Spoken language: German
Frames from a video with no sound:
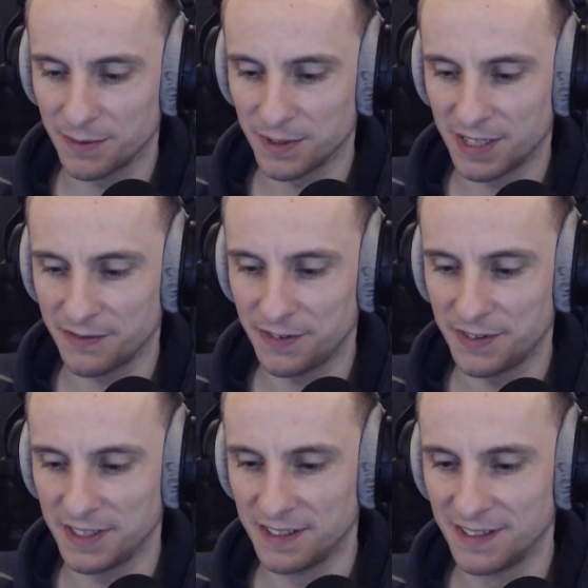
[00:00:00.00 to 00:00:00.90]
So, ja, wie
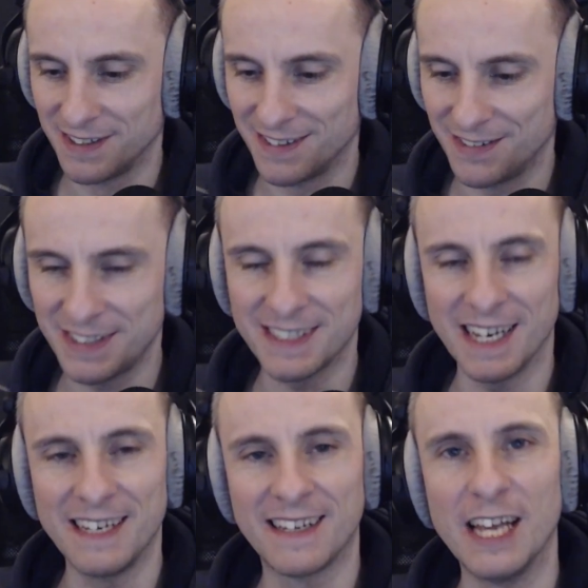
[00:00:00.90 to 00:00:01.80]
viel, wie sieht es
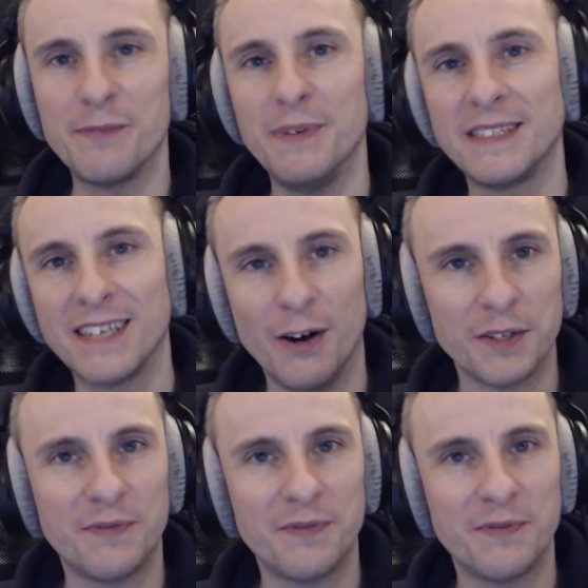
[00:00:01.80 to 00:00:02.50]
eigentlich geldmäßig aus?